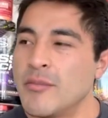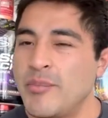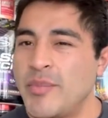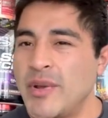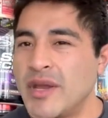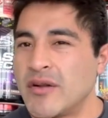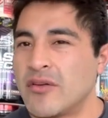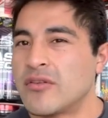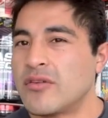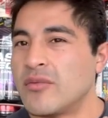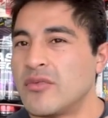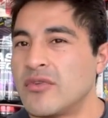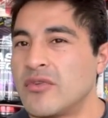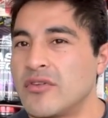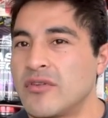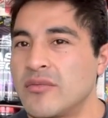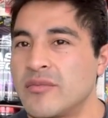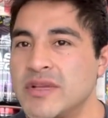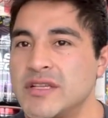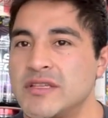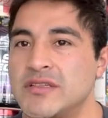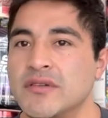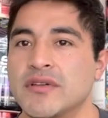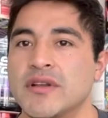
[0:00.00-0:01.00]
Pero como lo
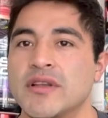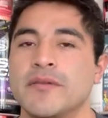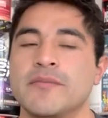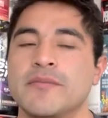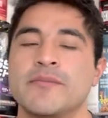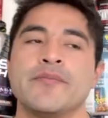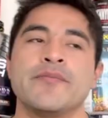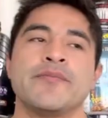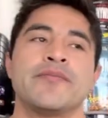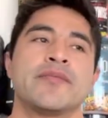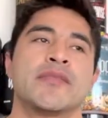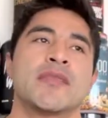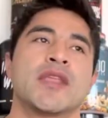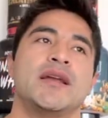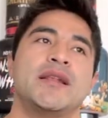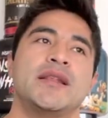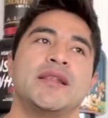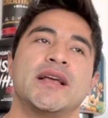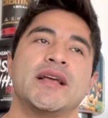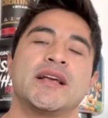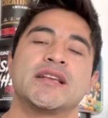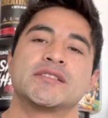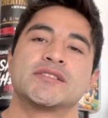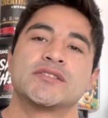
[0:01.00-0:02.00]
mencioné,
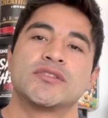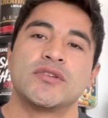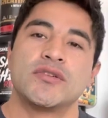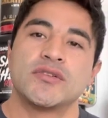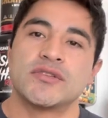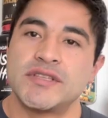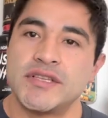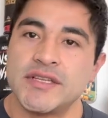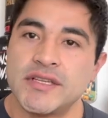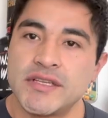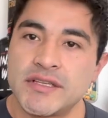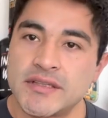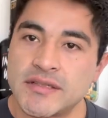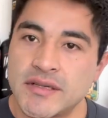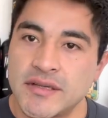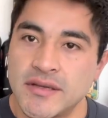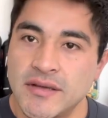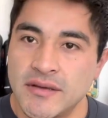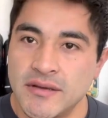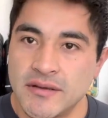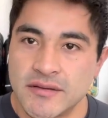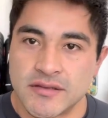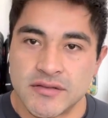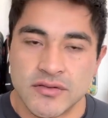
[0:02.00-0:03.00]
las dosis
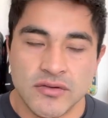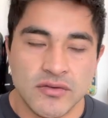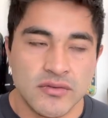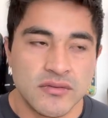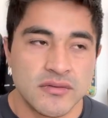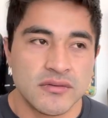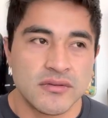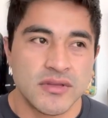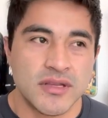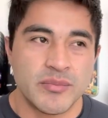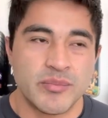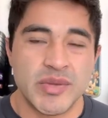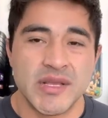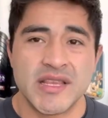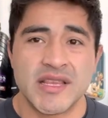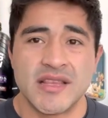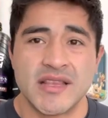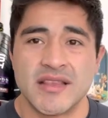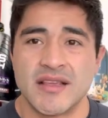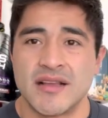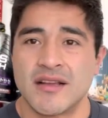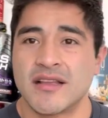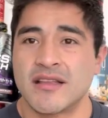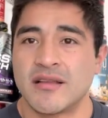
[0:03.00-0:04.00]
son
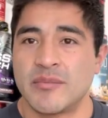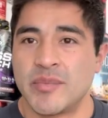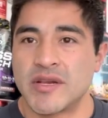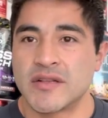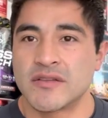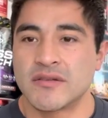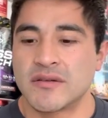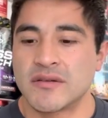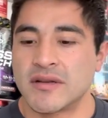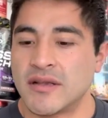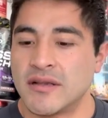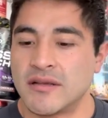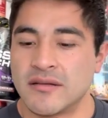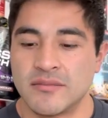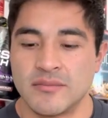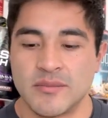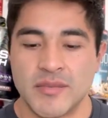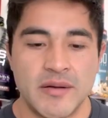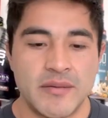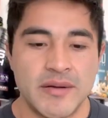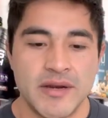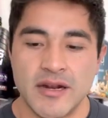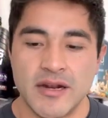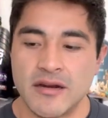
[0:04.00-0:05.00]
dependen de cada persona.
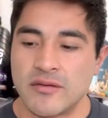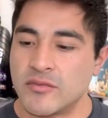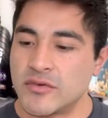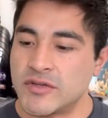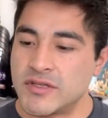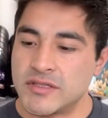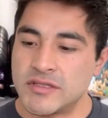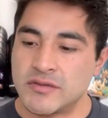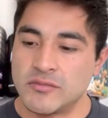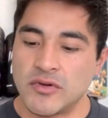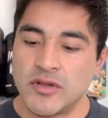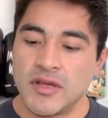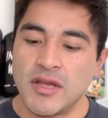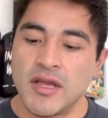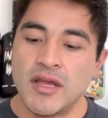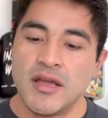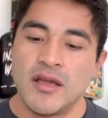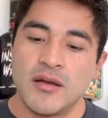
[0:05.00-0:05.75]
Va a variar muchísimo.